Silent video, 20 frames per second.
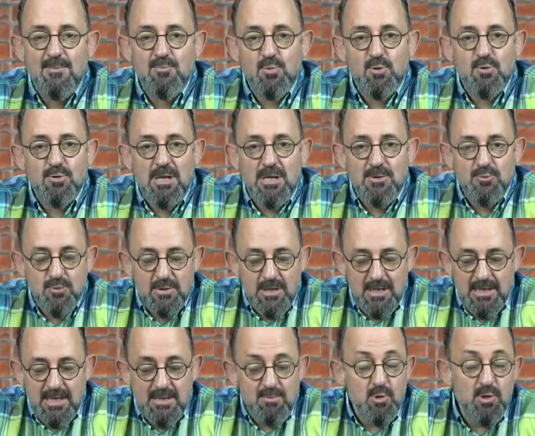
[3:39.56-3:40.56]
buradan
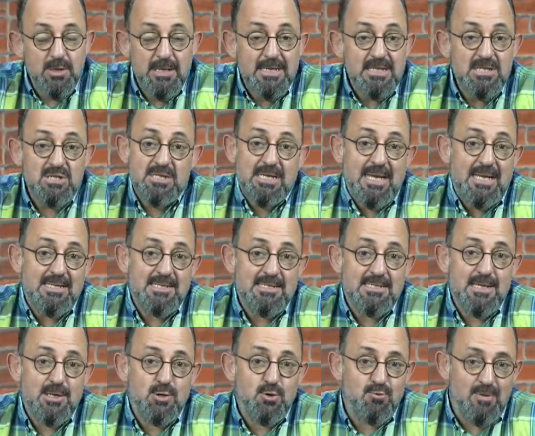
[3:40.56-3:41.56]
uyarayım. Öyle hiç
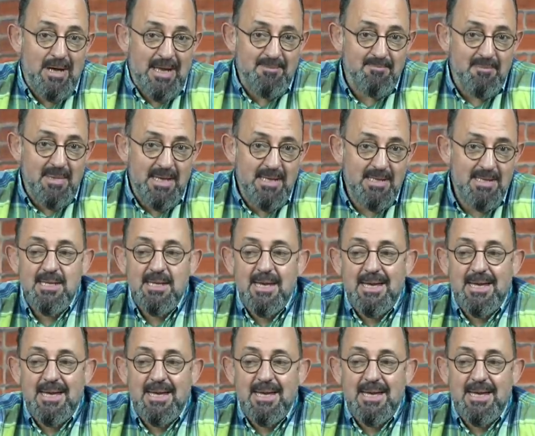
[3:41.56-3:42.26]
kendinize güvenmeyin.